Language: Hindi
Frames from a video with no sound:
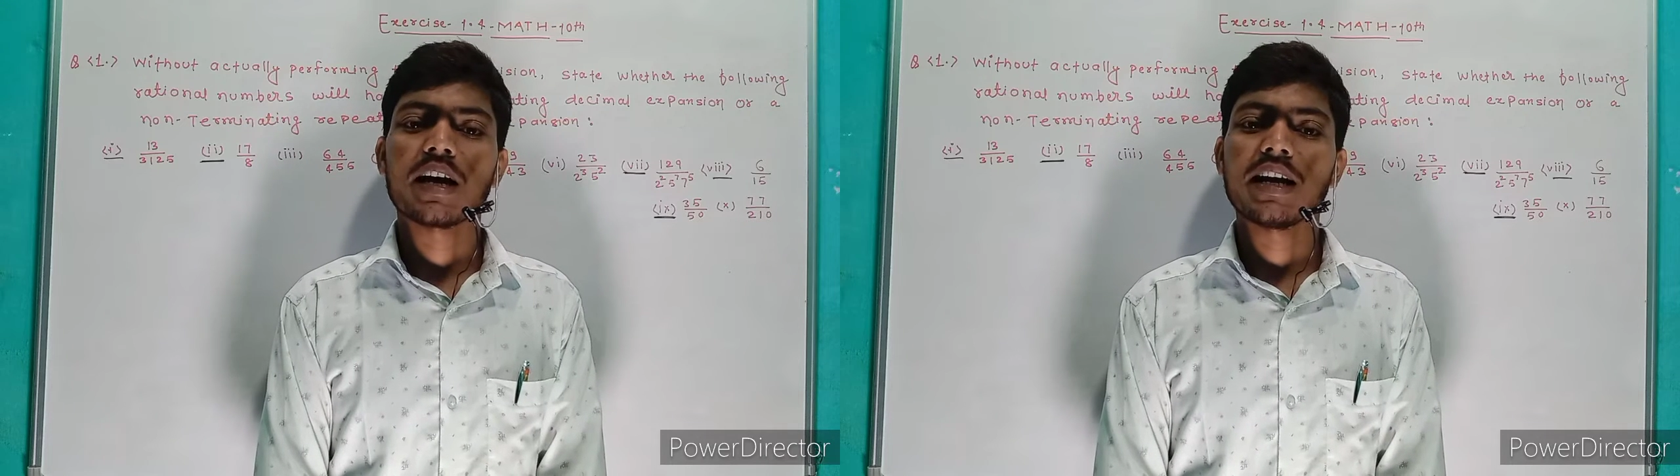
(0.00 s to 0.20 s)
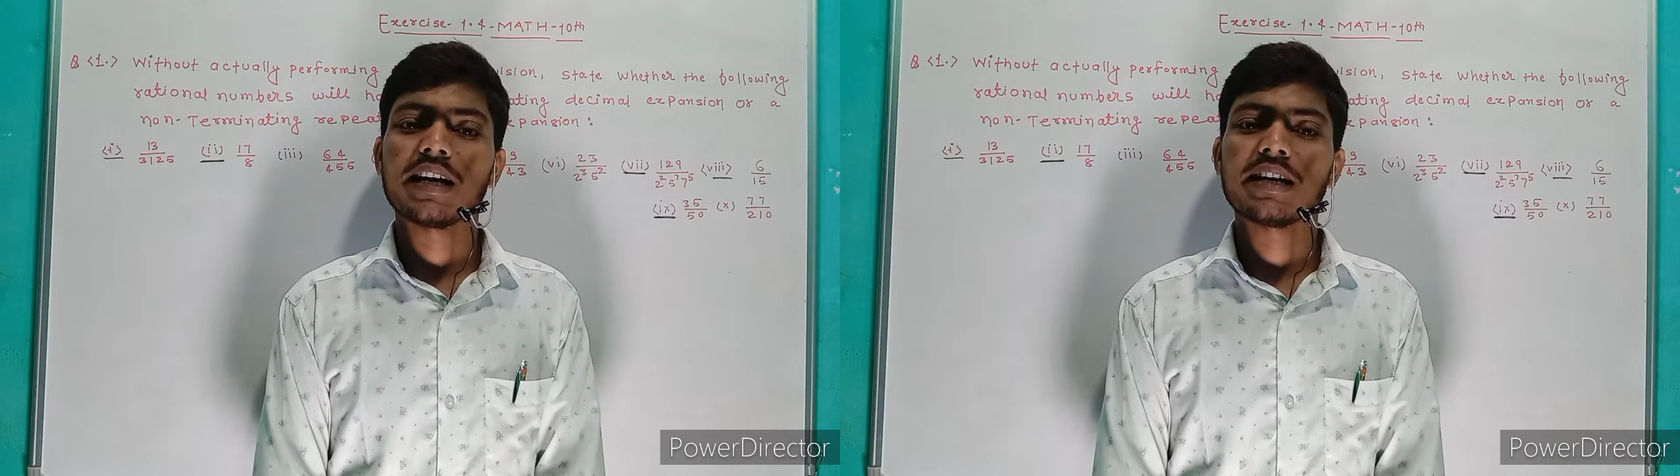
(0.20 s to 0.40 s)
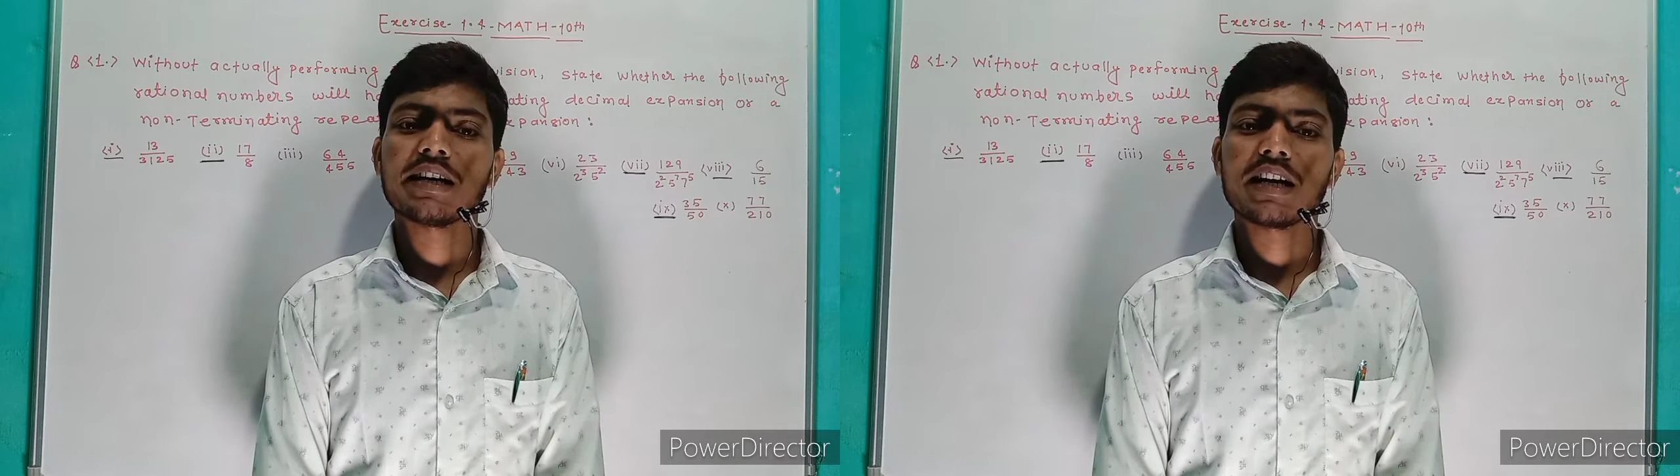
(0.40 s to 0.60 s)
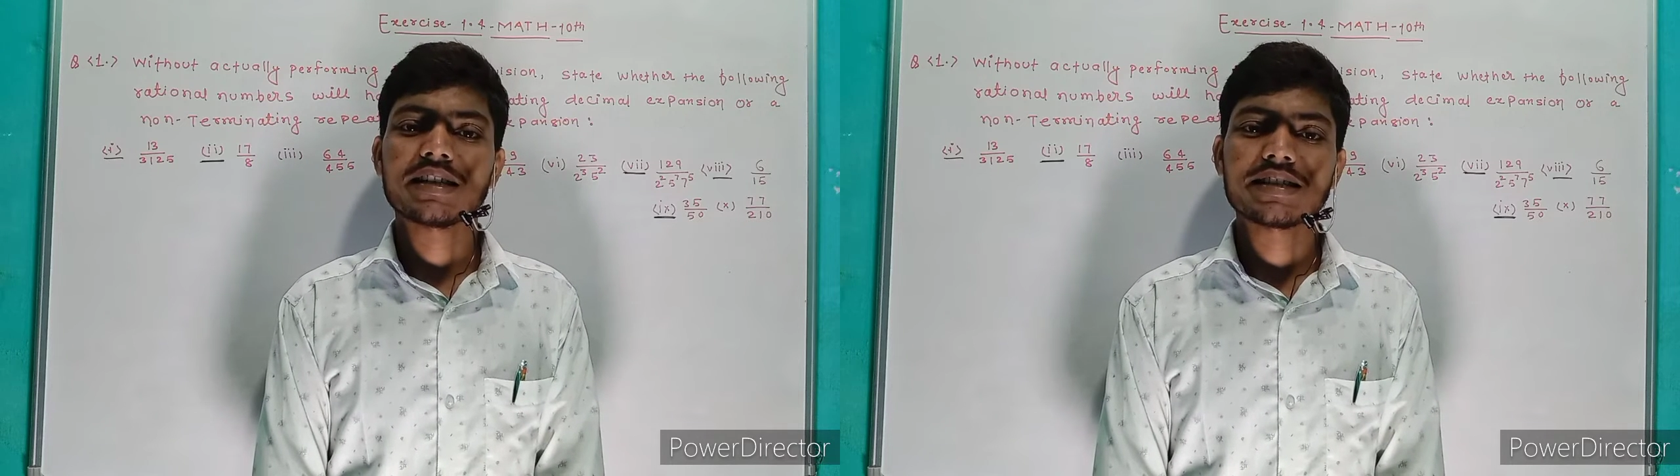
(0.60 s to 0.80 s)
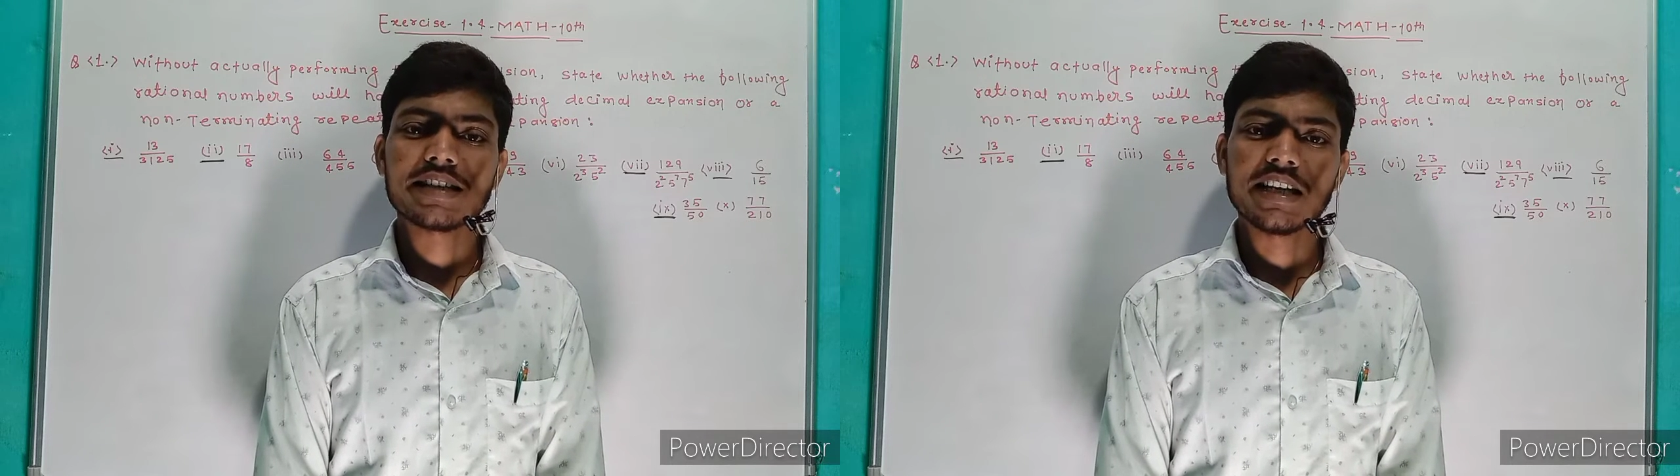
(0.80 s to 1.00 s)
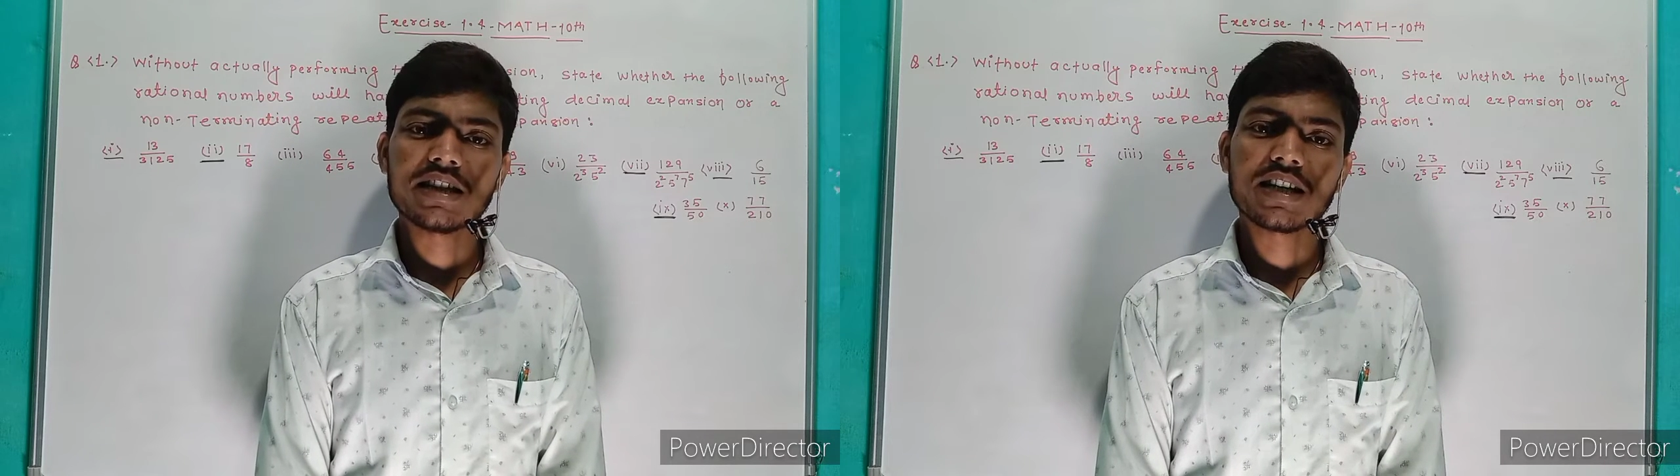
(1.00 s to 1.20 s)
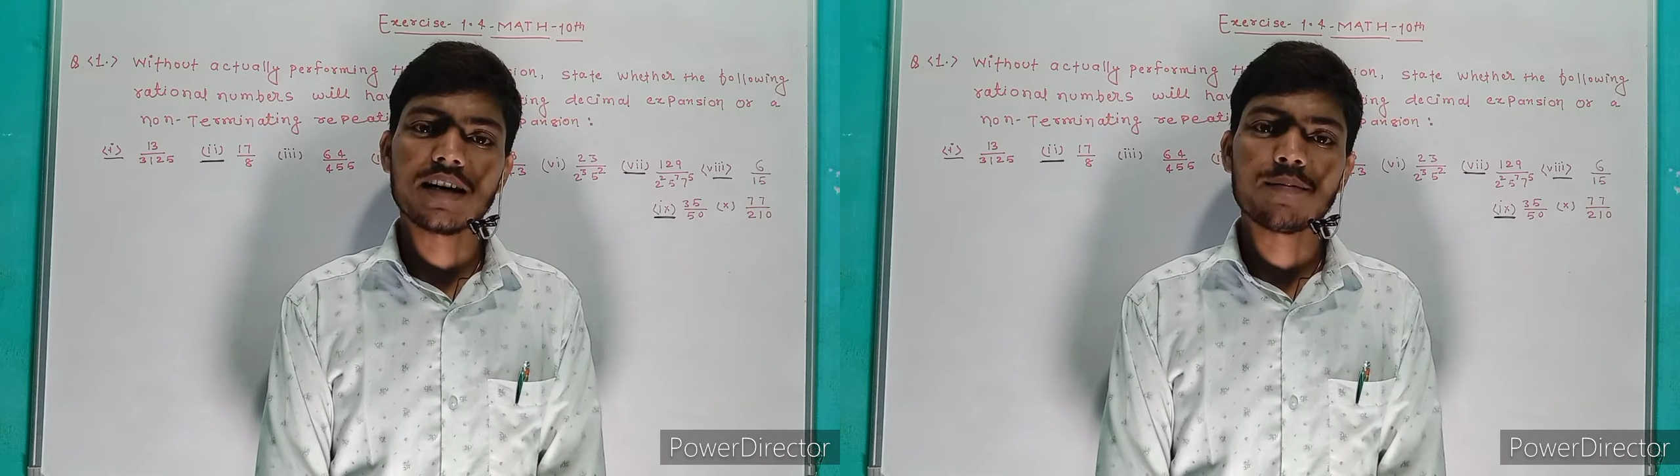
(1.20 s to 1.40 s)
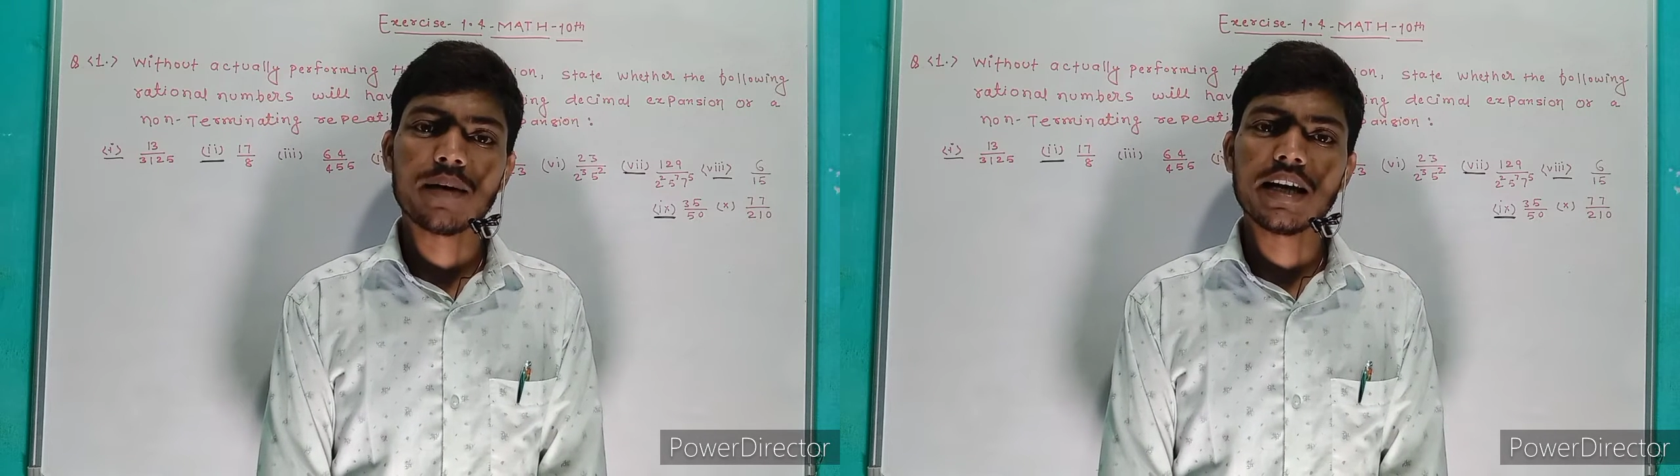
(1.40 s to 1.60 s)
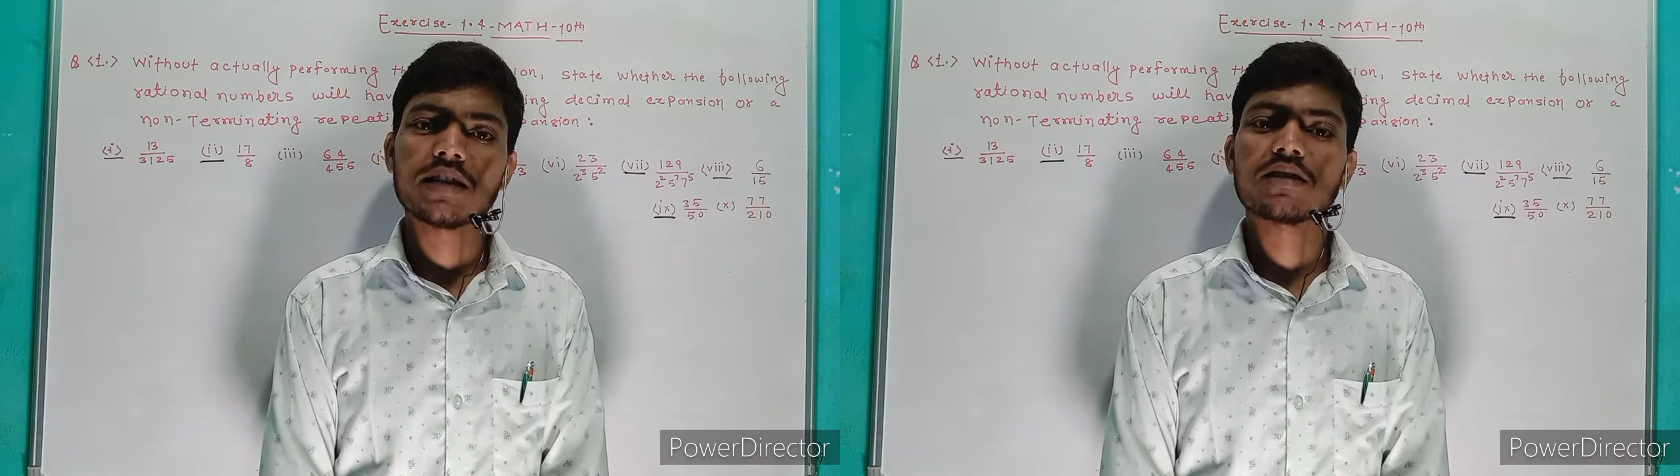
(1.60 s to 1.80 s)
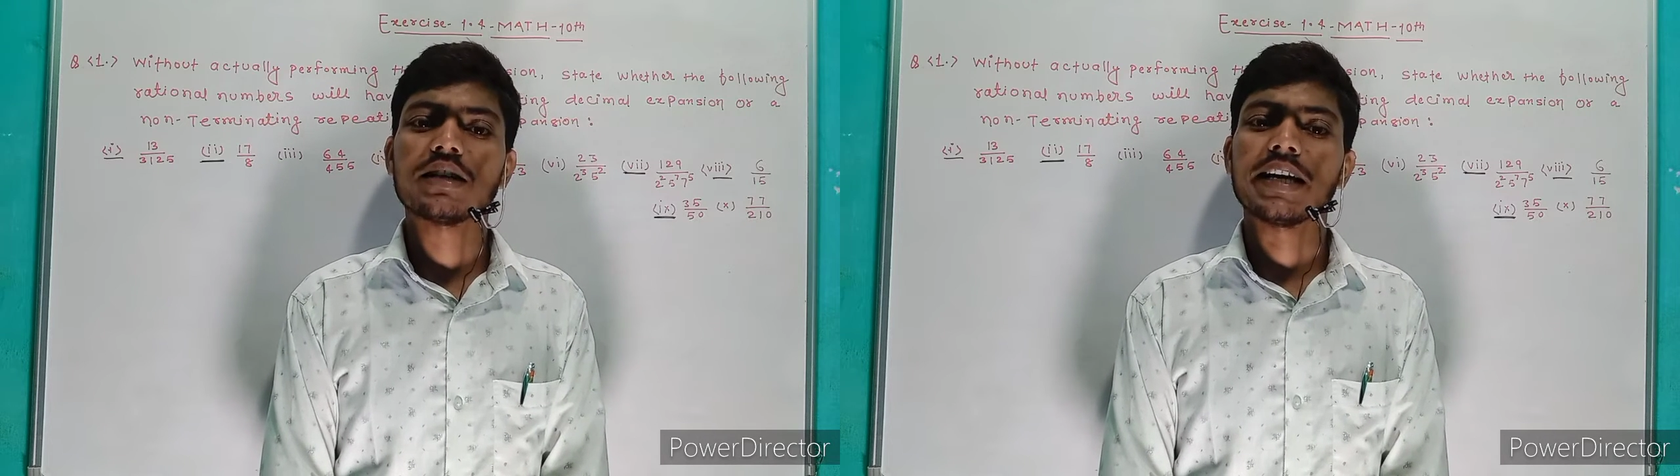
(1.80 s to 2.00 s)
करेंगे क्लास टेंथ का
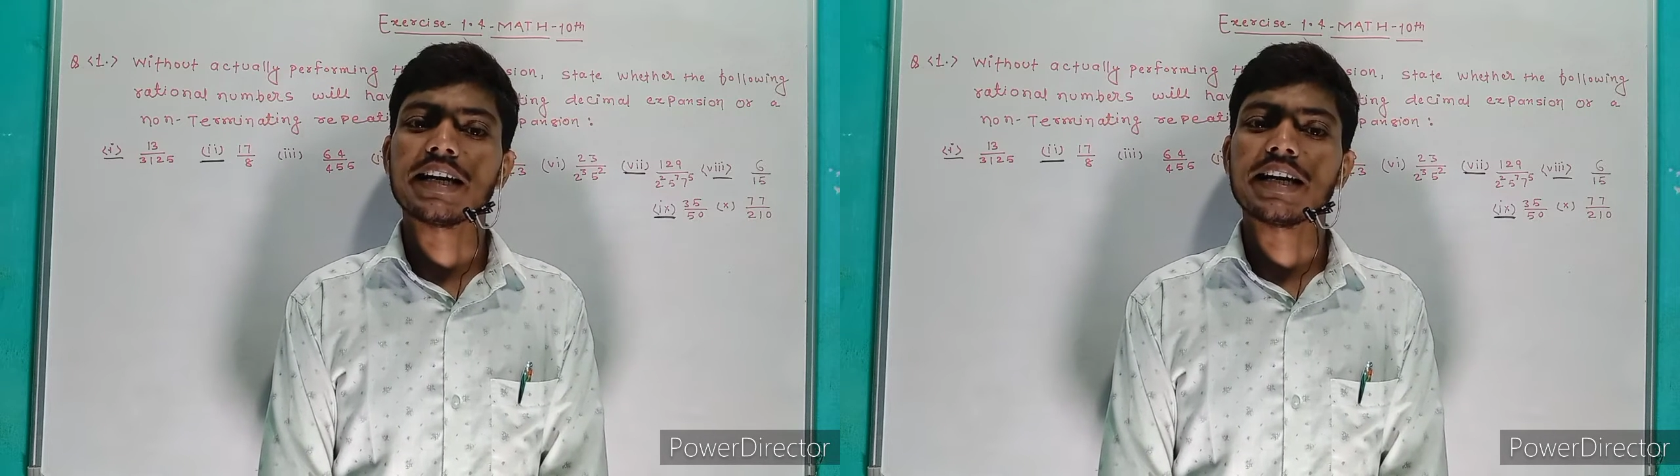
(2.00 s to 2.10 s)
मैथ